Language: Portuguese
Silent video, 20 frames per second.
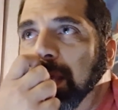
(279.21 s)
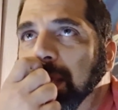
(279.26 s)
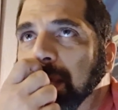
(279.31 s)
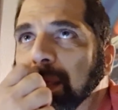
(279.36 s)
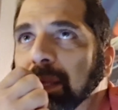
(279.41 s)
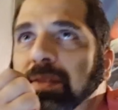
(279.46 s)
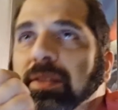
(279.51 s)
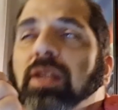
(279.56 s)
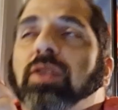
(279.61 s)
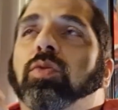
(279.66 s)

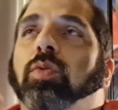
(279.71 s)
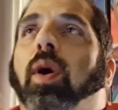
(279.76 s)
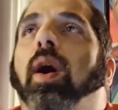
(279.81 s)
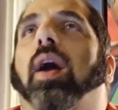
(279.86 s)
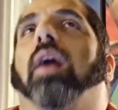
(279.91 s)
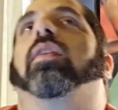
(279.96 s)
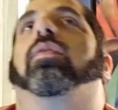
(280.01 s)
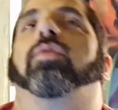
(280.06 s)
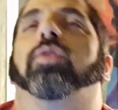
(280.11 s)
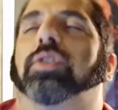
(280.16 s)
Mas
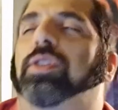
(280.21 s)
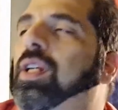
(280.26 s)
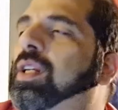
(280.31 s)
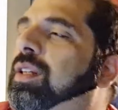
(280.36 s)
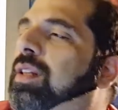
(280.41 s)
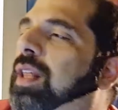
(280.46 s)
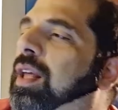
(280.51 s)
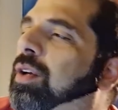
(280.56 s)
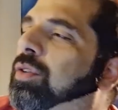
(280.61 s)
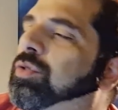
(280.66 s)
Eduardo, você
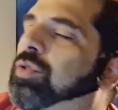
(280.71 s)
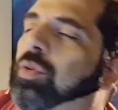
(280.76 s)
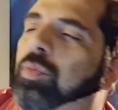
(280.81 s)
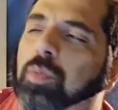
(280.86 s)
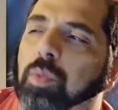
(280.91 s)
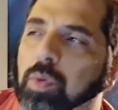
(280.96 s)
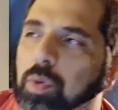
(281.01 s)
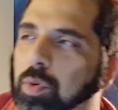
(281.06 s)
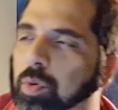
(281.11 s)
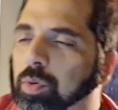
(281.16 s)
endeusa
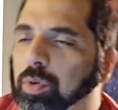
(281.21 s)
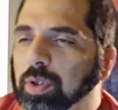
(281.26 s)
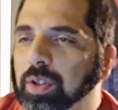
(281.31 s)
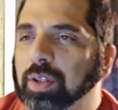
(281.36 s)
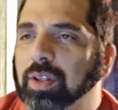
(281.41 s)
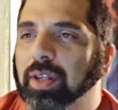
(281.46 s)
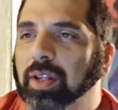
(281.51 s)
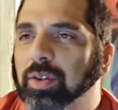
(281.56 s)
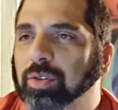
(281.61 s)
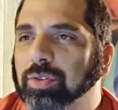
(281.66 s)

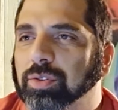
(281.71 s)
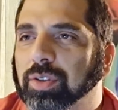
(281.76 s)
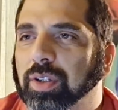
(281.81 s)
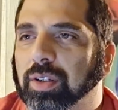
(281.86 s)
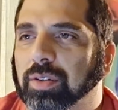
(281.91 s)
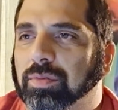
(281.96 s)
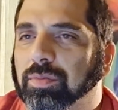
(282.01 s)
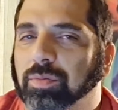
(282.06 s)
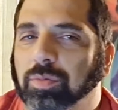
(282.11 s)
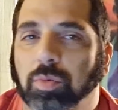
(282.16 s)
o,
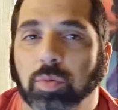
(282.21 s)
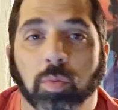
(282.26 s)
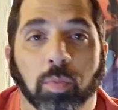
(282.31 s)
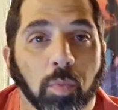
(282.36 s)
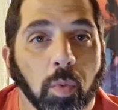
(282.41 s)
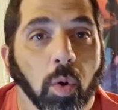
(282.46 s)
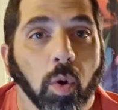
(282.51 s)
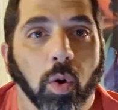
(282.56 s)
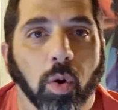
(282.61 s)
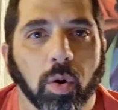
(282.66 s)
o
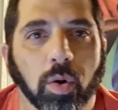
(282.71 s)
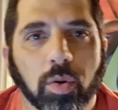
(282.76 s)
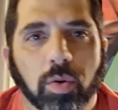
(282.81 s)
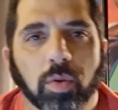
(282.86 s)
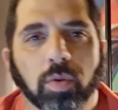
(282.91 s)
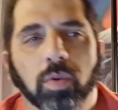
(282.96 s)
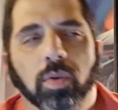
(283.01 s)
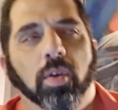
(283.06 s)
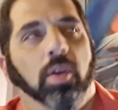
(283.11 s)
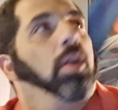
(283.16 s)

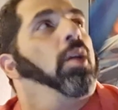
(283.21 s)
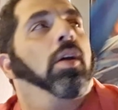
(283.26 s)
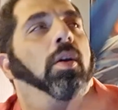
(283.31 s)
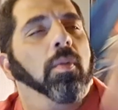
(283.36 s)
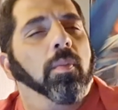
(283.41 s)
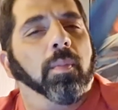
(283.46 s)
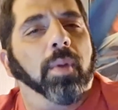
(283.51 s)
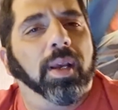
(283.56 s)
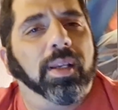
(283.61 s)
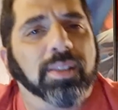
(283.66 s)
Moro,
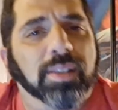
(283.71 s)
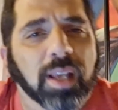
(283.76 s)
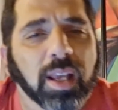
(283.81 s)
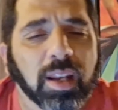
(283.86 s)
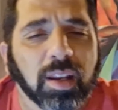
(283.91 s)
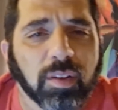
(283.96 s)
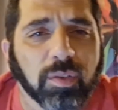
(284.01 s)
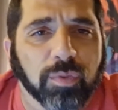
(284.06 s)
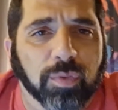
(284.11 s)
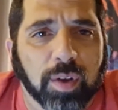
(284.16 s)
mas
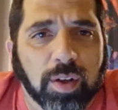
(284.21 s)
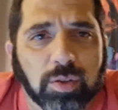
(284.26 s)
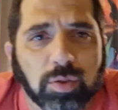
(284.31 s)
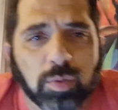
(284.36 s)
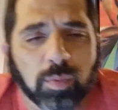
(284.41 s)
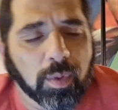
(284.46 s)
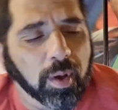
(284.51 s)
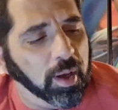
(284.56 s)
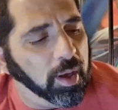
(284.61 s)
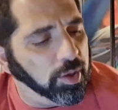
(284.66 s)
ele fez
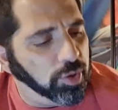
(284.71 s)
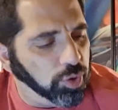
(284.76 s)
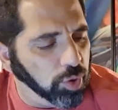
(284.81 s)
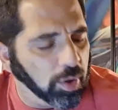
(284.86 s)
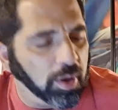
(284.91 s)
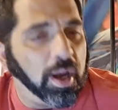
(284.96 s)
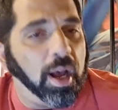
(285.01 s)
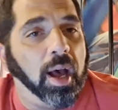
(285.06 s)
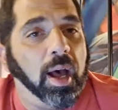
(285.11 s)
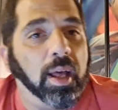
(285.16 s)
uma
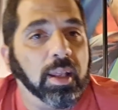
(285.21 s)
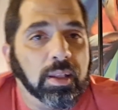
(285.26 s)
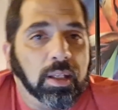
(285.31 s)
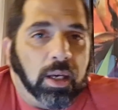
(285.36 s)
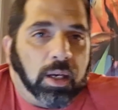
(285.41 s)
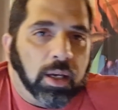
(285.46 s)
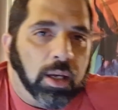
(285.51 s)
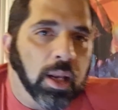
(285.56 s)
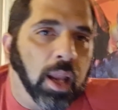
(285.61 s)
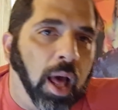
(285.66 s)

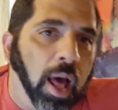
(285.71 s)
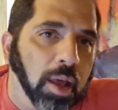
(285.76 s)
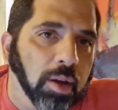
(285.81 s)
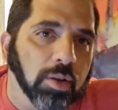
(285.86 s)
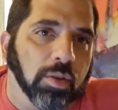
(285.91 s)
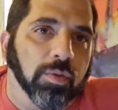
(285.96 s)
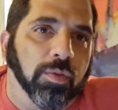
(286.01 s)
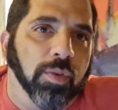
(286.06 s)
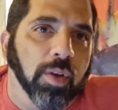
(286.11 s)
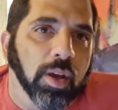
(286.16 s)
jogada, claro
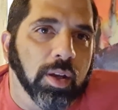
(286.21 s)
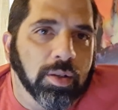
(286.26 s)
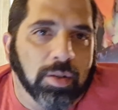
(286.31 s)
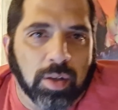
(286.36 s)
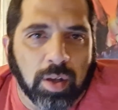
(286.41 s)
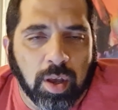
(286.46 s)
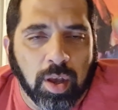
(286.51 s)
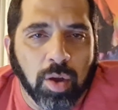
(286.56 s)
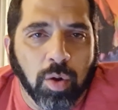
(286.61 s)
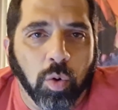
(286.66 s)
que fez.
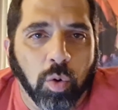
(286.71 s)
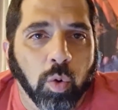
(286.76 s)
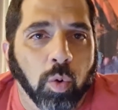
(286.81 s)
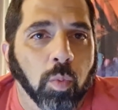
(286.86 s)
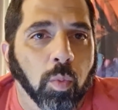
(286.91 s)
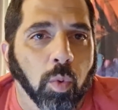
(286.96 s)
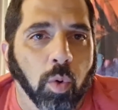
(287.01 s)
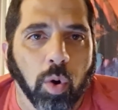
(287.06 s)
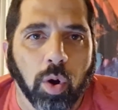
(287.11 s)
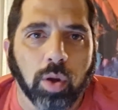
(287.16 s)
O
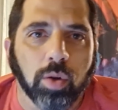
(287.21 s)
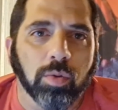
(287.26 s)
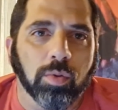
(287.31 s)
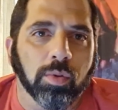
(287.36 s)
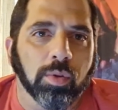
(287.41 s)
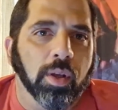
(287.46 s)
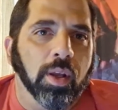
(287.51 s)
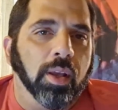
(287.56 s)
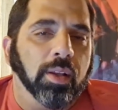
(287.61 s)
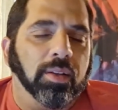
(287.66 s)
Moro,
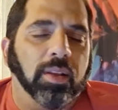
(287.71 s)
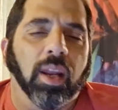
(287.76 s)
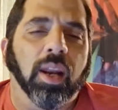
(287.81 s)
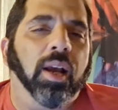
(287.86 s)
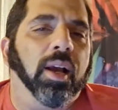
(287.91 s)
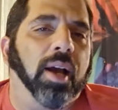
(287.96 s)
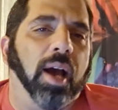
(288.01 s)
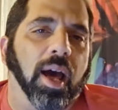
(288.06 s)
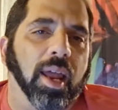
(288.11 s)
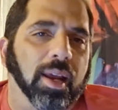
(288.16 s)
tá
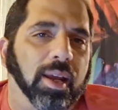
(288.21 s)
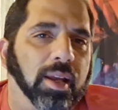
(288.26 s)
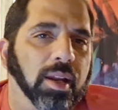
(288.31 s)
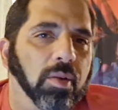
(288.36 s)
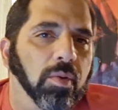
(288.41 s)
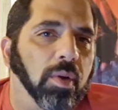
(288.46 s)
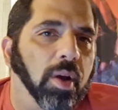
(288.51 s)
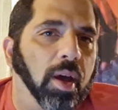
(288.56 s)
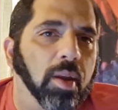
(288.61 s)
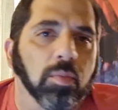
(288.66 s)
cara que ele é
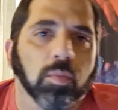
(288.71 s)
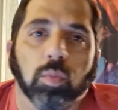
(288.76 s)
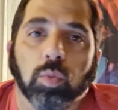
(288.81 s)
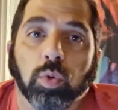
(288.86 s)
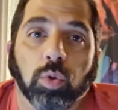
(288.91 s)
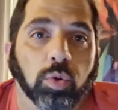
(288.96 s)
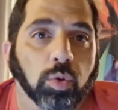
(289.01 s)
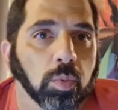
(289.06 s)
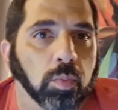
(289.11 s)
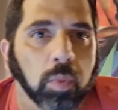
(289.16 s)
um cara
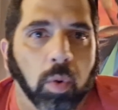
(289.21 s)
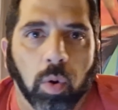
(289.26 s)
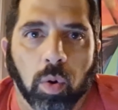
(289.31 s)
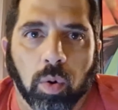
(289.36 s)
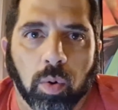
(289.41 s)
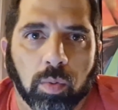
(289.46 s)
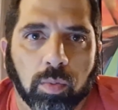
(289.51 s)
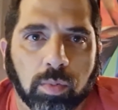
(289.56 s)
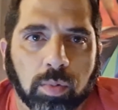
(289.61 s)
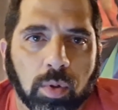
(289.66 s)
muito
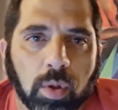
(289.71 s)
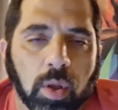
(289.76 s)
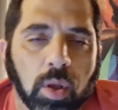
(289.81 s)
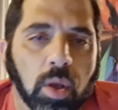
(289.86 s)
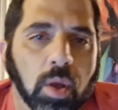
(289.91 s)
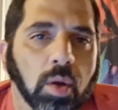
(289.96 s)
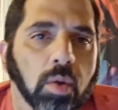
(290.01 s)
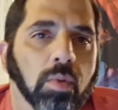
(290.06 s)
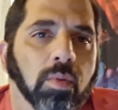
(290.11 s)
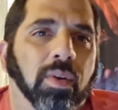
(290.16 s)
bom,
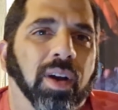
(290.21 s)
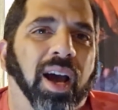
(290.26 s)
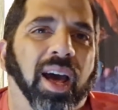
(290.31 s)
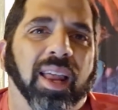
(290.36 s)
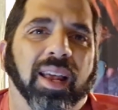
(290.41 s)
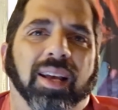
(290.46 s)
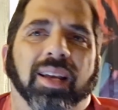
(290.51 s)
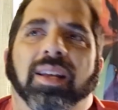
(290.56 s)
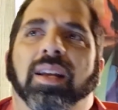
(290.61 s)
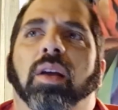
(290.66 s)
um cara
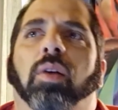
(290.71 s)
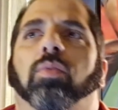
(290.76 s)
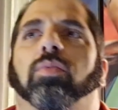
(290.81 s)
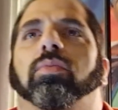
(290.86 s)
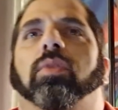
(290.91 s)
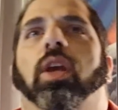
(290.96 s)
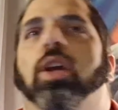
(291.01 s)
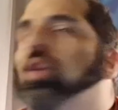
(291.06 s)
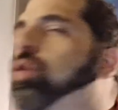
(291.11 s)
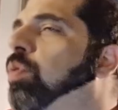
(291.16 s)
que não
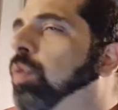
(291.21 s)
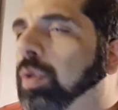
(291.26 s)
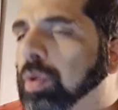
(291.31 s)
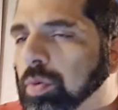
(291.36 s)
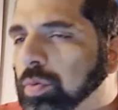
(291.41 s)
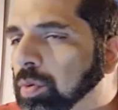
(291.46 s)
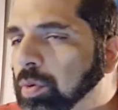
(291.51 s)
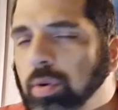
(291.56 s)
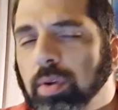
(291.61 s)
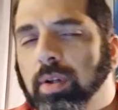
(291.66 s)
deixa o
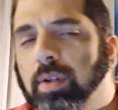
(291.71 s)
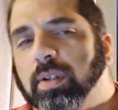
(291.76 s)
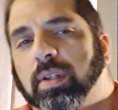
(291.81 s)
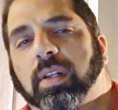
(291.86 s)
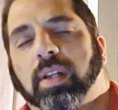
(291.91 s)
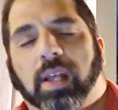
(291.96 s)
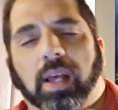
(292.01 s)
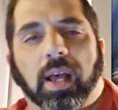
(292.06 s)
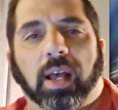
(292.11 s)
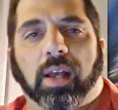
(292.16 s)
orgulho
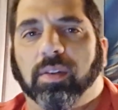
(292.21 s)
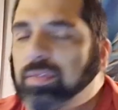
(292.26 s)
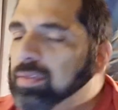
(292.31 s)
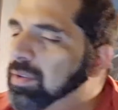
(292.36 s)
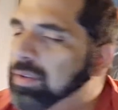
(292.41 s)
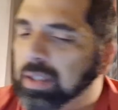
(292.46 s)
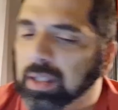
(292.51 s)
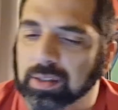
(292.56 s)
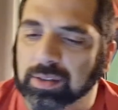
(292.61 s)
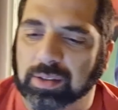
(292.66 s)

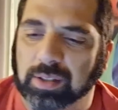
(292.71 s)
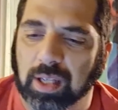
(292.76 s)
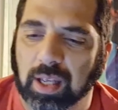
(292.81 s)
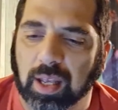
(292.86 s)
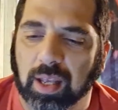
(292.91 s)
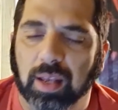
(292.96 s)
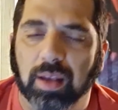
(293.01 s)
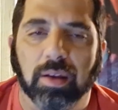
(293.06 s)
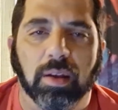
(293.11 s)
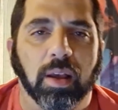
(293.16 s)

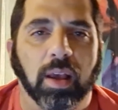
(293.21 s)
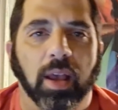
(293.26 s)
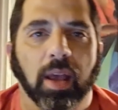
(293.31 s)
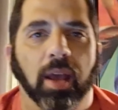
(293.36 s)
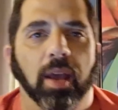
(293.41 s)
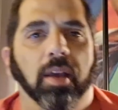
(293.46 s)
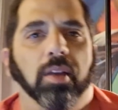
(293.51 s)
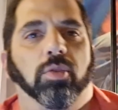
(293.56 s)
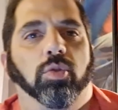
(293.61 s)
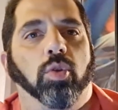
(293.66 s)
nascer,
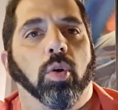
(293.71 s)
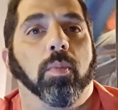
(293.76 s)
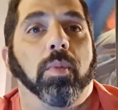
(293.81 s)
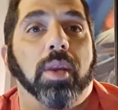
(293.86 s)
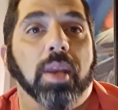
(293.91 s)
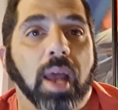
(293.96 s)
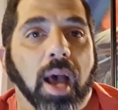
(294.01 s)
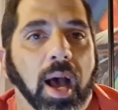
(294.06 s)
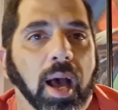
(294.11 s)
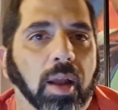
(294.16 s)
é,
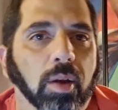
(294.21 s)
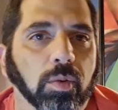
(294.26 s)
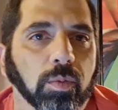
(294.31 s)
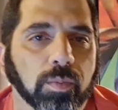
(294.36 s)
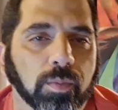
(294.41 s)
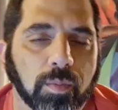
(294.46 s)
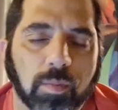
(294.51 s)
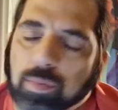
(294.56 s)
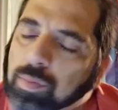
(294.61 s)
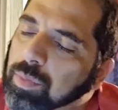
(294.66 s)
dominá-lo,
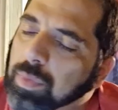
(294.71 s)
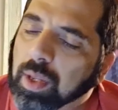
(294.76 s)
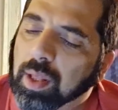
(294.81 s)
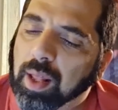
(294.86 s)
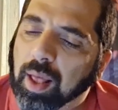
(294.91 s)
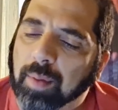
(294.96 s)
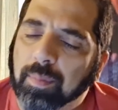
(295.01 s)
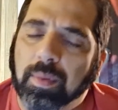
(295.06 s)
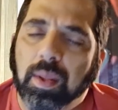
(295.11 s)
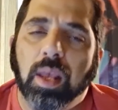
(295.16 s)

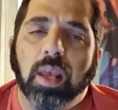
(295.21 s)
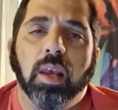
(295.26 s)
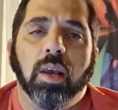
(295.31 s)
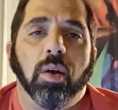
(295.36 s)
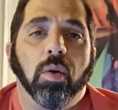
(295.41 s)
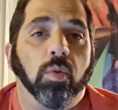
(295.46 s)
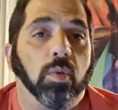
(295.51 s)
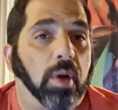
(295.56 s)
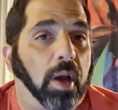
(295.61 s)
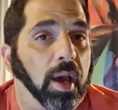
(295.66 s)
né?
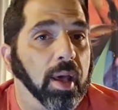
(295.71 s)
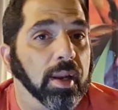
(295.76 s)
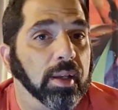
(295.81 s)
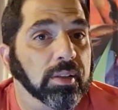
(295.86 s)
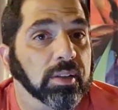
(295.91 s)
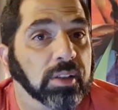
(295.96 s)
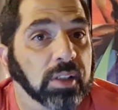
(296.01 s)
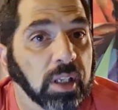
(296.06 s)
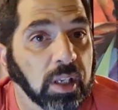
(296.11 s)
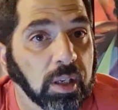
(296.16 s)
Um cara
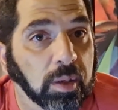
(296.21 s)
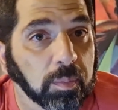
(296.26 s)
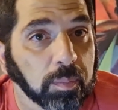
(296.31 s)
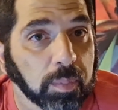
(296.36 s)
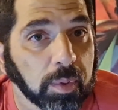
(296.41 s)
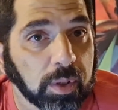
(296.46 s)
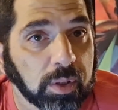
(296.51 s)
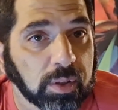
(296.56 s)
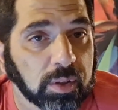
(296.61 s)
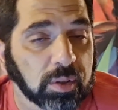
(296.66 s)

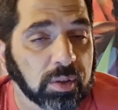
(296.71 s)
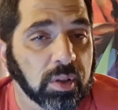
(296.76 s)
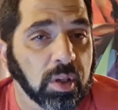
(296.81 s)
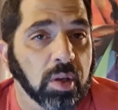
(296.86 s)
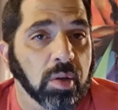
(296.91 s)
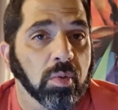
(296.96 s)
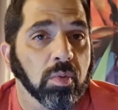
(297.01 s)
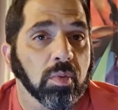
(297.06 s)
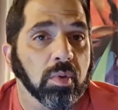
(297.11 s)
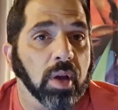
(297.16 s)
simples,
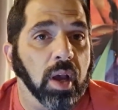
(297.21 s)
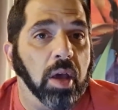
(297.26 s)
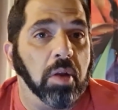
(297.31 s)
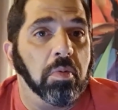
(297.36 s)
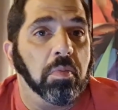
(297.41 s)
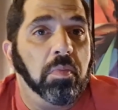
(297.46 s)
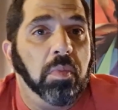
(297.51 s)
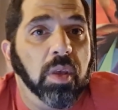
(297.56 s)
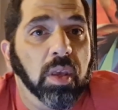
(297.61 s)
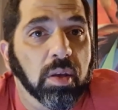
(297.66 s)
um cara
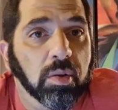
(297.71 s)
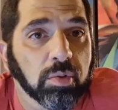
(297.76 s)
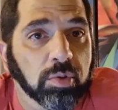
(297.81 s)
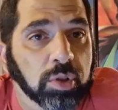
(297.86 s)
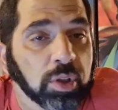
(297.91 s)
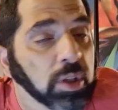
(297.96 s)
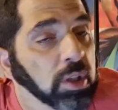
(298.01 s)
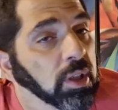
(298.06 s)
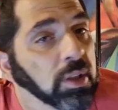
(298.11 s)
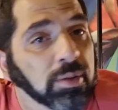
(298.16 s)

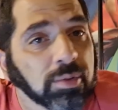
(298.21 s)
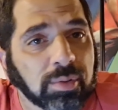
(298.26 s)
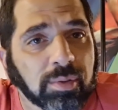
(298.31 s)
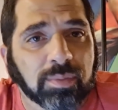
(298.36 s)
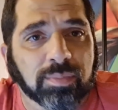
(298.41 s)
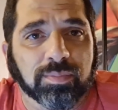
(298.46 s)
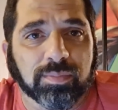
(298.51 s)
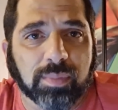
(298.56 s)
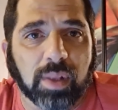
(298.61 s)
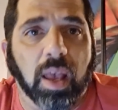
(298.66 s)
humilde, isso
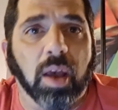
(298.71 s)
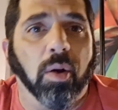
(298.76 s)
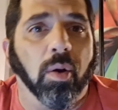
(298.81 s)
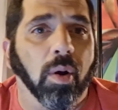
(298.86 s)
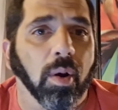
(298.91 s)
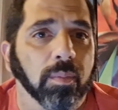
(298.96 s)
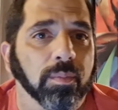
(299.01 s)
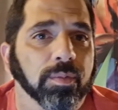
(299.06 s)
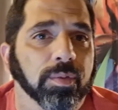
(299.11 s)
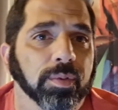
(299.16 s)
é
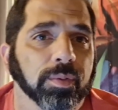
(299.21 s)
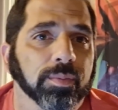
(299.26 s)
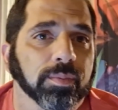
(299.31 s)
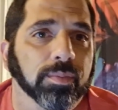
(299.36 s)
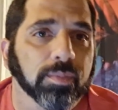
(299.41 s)
óbvio.